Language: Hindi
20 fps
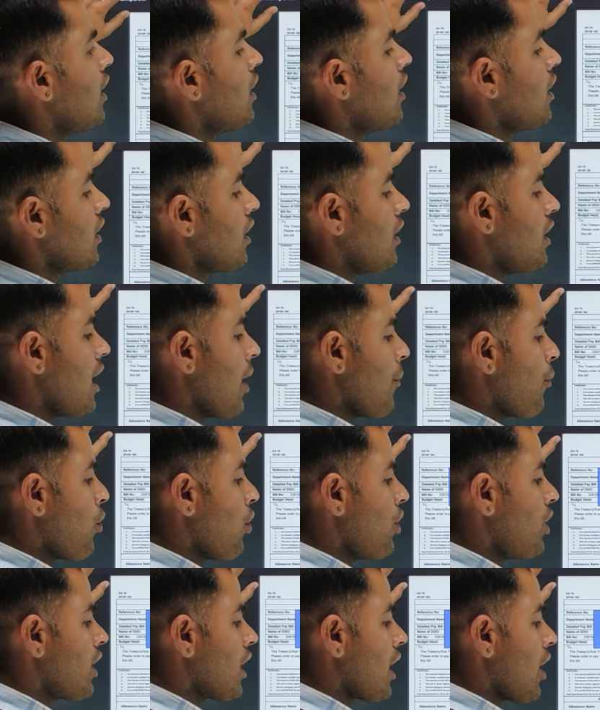है यदि
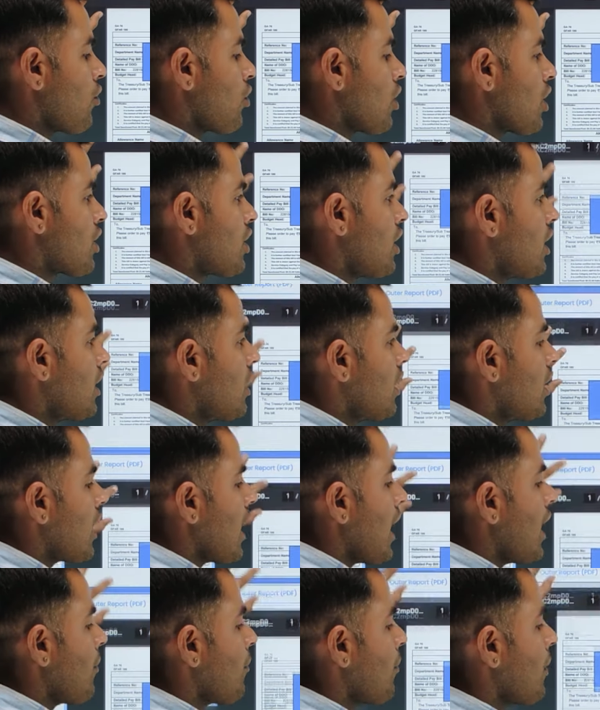आपको इनर आउटर ठीक दिख
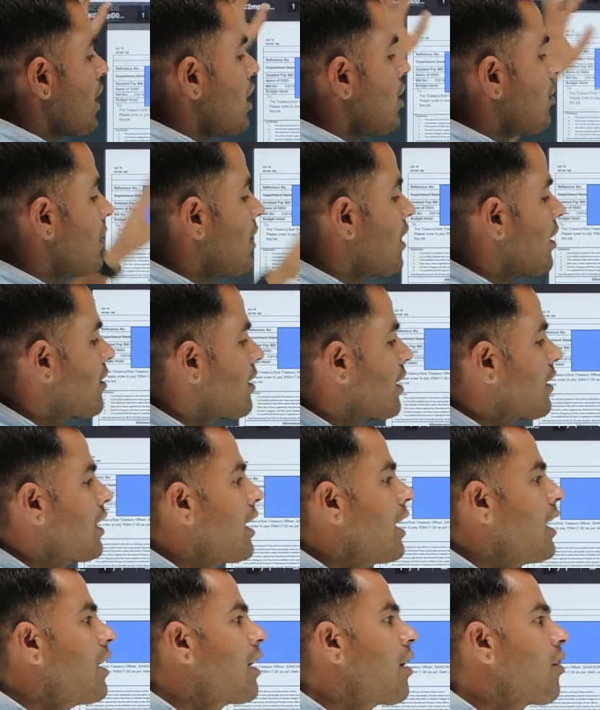रहा है प्रिंट भी कर
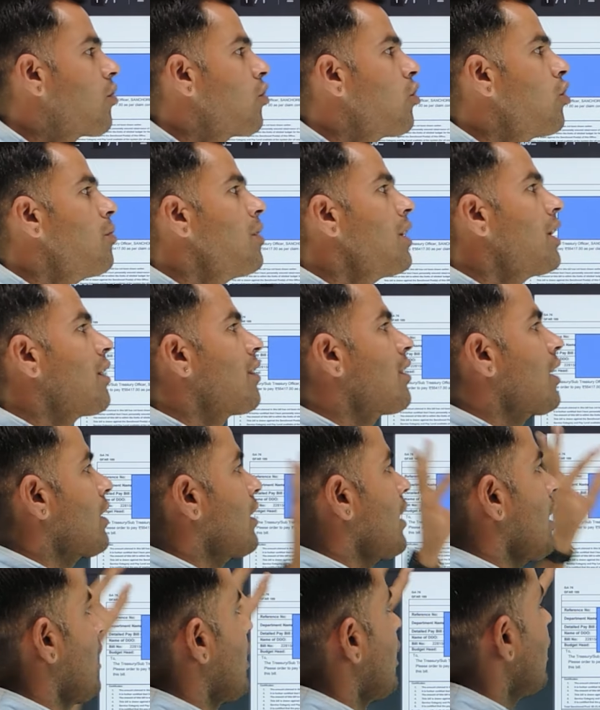सकते हैं डाउनलोड भी कर
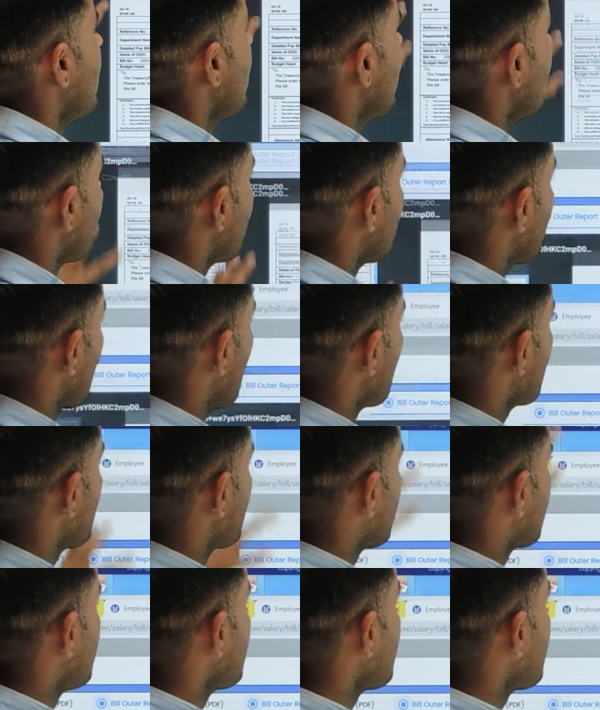सकते हैं इनर आउटर